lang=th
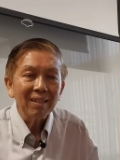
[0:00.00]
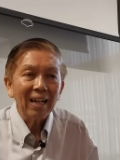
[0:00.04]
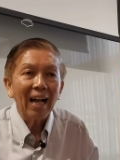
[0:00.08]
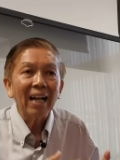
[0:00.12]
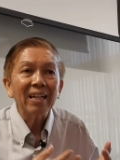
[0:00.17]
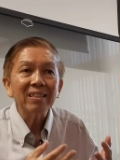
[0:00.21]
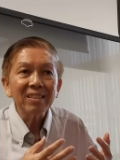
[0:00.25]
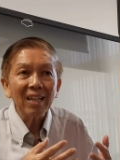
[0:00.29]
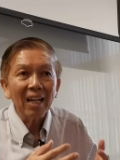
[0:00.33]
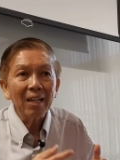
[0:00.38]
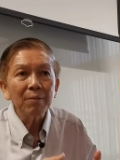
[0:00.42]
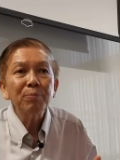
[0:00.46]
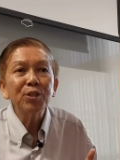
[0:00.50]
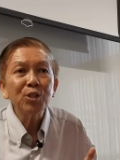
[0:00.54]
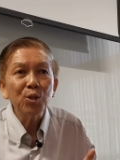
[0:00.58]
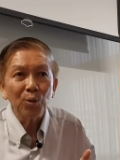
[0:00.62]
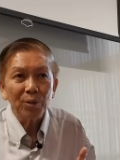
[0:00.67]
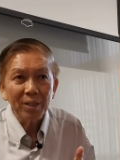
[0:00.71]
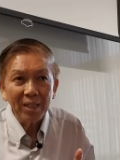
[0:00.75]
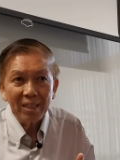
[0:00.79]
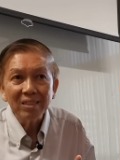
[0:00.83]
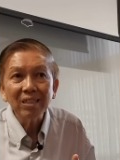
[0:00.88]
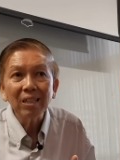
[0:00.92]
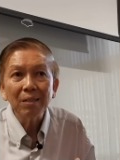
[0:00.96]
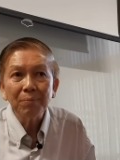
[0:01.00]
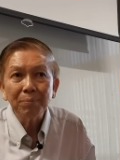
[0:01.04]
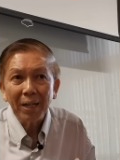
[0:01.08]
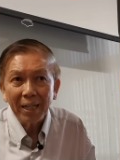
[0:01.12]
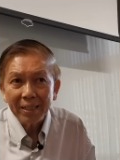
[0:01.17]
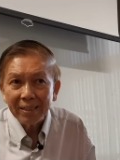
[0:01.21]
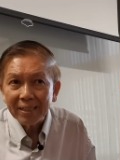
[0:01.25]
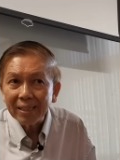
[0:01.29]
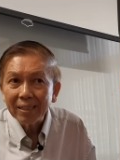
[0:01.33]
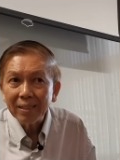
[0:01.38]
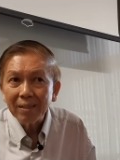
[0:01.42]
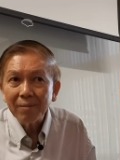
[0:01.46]
การใช้ประโยชน์ในเชิงพา
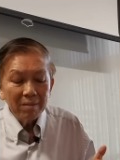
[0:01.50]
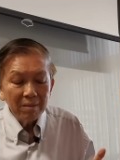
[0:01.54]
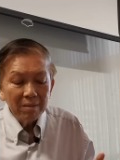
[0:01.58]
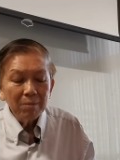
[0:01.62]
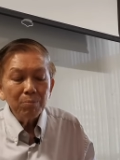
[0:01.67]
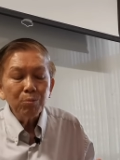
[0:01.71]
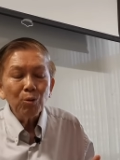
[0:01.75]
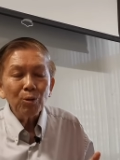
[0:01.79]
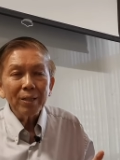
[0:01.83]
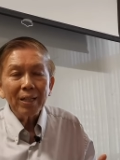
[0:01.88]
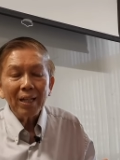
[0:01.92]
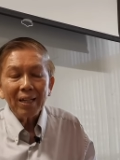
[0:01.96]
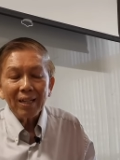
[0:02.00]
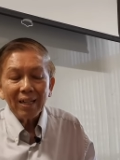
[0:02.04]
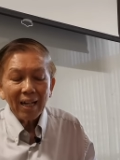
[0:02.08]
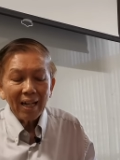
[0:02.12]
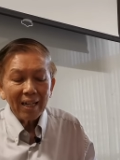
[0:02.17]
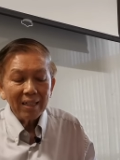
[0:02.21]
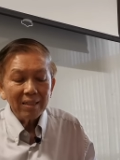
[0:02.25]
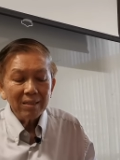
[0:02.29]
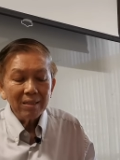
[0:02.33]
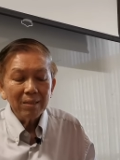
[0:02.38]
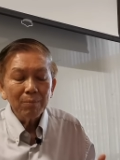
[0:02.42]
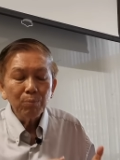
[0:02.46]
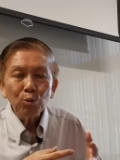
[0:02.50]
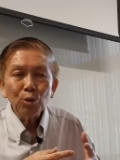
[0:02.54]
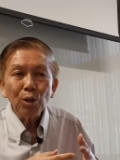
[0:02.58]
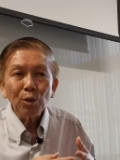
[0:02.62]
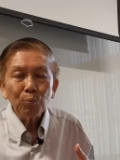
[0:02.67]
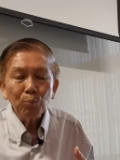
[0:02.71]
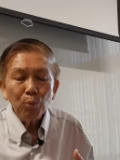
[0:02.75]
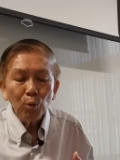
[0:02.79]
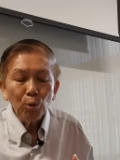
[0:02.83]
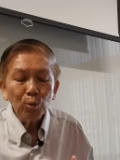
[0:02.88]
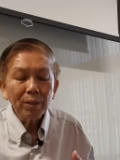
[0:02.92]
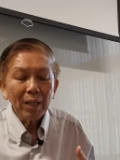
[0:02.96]
ณิชย์หรือพูดง่ายๆคือ
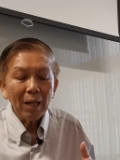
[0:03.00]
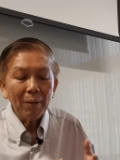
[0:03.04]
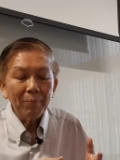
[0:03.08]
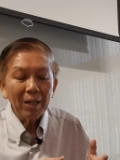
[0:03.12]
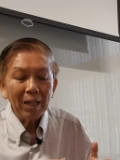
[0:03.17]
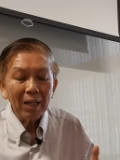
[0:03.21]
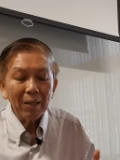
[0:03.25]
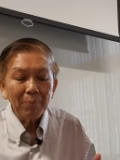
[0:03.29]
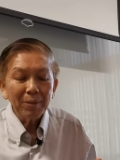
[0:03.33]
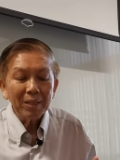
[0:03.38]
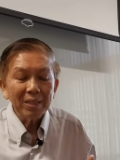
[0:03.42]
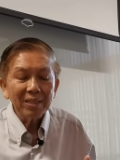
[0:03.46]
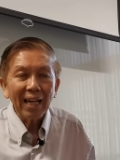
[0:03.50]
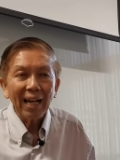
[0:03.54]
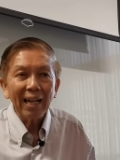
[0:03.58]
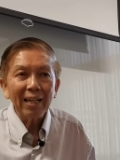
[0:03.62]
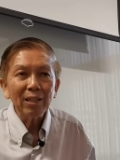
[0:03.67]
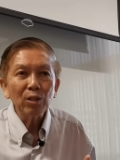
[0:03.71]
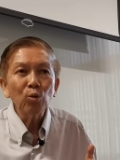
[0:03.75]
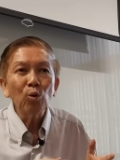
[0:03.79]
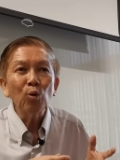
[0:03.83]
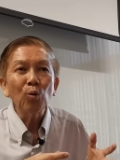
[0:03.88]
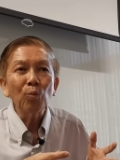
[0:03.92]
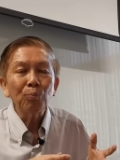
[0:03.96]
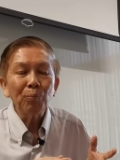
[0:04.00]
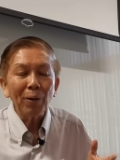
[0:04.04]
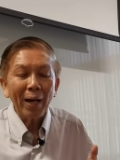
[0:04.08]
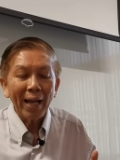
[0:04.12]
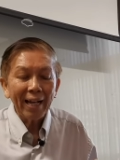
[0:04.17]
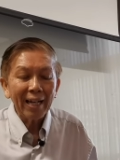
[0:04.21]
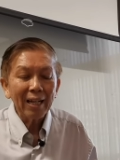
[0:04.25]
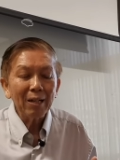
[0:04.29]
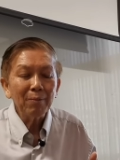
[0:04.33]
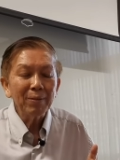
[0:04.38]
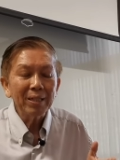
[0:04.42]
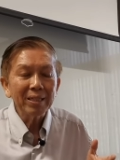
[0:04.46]
ผู้ใต้บังคับบัญชาถูกแปล
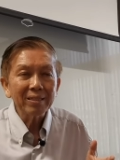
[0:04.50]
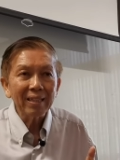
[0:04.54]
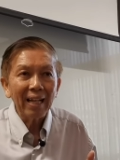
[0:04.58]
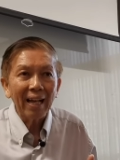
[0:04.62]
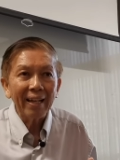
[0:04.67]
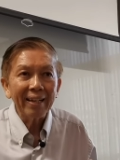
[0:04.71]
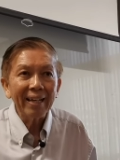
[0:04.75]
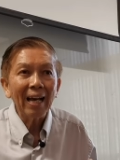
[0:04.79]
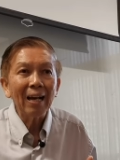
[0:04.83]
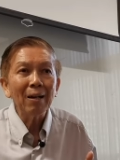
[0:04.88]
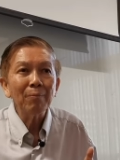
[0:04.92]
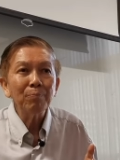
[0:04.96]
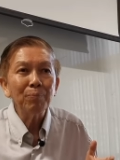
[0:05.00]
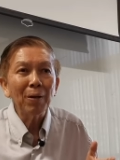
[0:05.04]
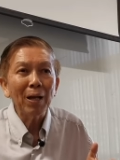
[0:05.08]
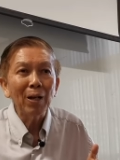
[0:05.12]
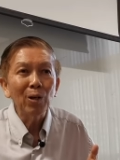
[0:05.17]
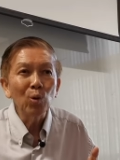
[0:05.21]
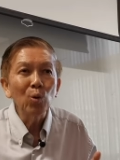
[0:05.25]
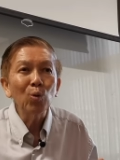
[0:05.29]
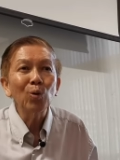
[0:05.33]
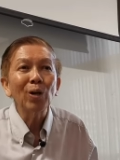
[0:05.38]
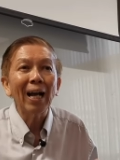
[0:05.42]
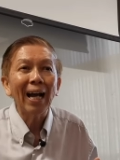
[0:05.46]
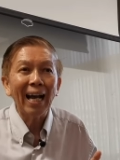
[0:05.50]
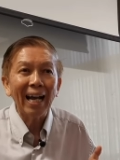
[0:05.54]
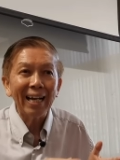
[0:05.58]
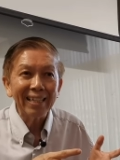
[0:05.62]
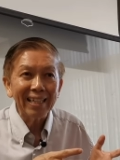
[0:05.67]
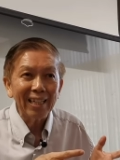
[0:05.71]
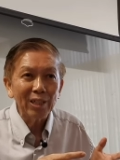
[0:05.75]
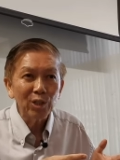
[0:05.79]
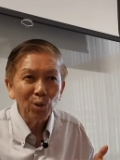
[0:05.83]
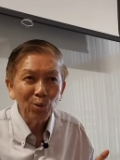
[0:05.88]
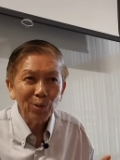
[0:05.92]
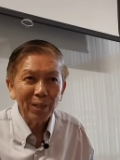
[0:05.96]
งให้มีสถานะเป็นลูกค้า
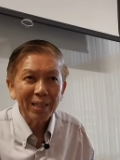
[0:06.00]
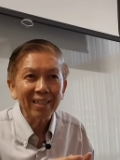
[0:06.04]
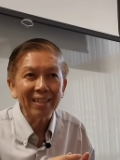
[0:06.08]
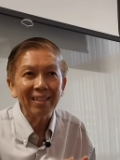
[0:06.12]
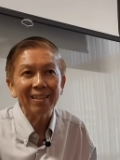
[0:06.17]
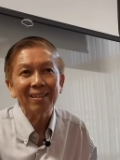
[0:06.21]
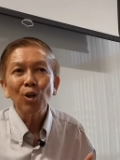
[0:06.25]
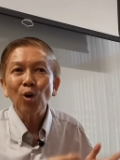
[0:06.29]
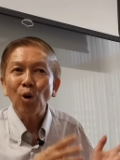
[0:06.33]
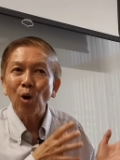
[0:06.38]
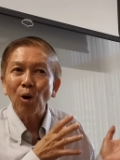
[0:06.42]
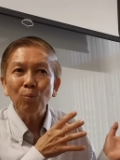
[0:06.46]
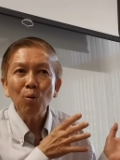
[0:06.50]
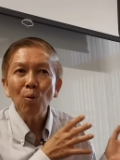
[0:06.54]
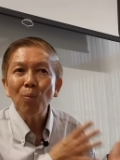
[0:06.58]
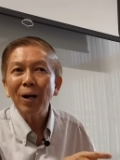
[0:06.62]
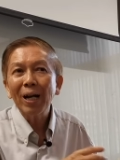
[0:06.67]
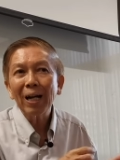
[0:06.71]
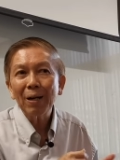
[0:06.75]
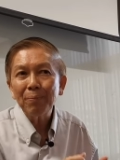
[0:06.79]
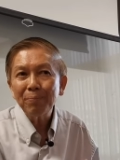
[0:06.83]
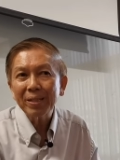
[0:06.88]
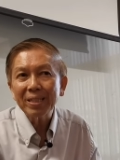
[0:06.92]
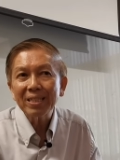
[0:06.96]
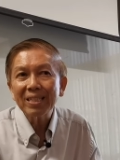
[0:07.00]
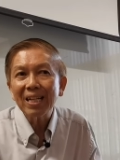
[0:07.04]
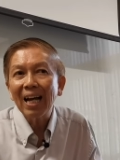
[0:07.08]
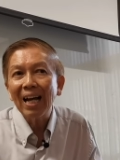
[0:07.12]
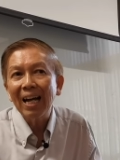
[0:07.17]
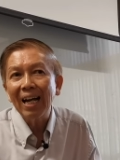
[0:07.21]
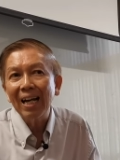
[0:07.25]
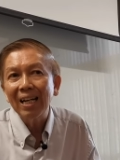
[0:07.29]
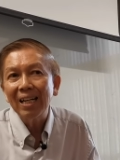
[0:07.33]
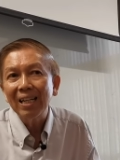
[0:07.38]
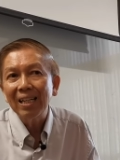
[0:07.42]
ในธุรกิจของผู้บังคับบัญชา